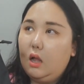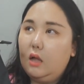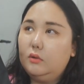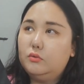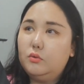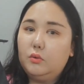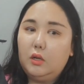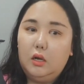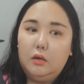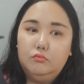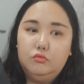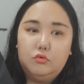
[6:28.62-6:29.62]
하루
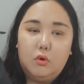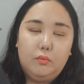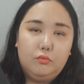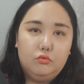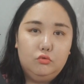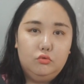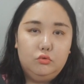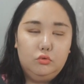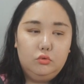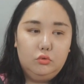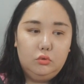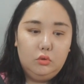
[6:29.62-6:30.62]
종일
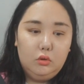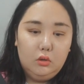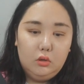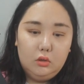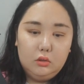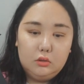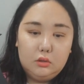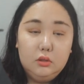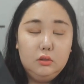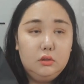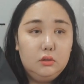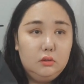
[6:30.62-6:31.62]
무겁고
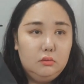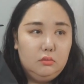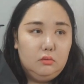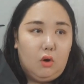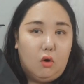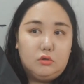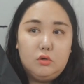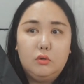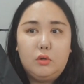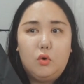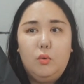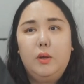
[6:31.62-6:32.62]
등
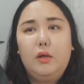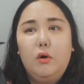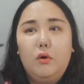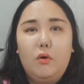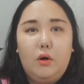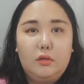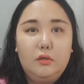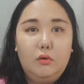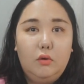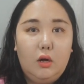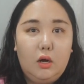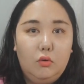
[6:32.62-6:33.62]
걱정되고 막 이럴 것
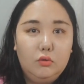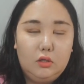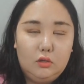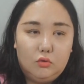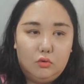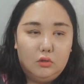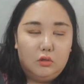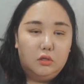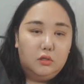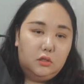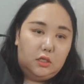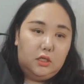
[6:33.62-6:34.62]
같은 거야. 어디 뒤에
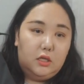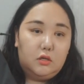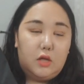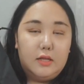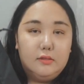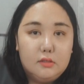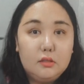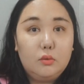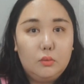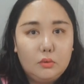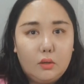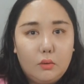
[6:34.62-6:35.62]
등 기대서
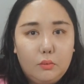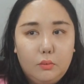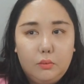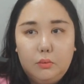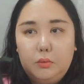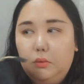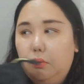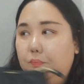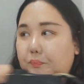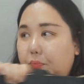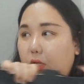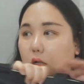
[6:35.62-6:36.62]
앉지도 못하고.
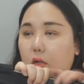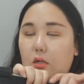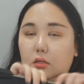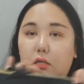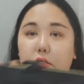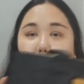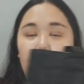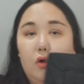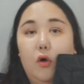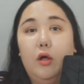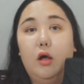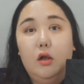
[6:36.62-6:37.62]
사실 이거
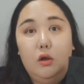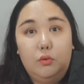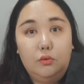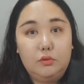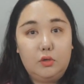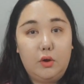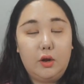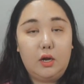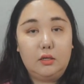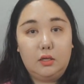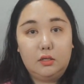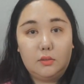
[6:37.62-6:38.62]
여행 가려고 여행
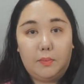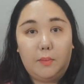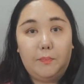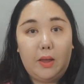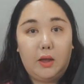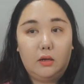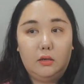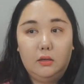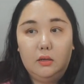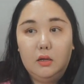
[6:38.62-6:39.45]
갈 때 이제 백팩